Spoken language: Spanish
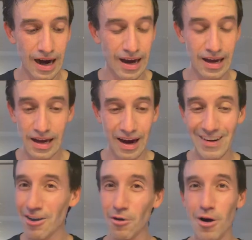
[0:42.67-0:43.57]
Eh,
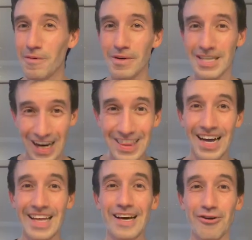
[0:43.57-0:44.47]
hablé con algunos amigos y me decían,
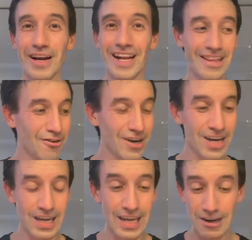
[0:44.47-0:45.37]
anda, anda a correr, anda a
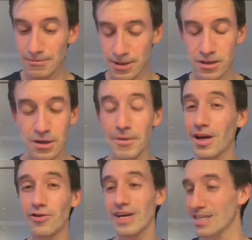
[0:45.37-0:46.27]
correr, y era como, oh, pero es que
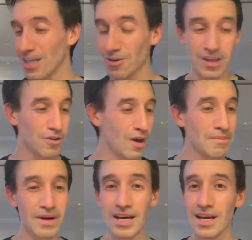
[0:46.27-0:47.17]
estoy cansado, tengo
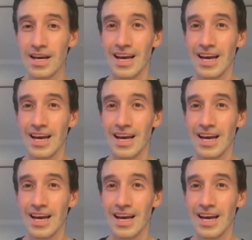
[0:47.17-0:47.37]
hambre.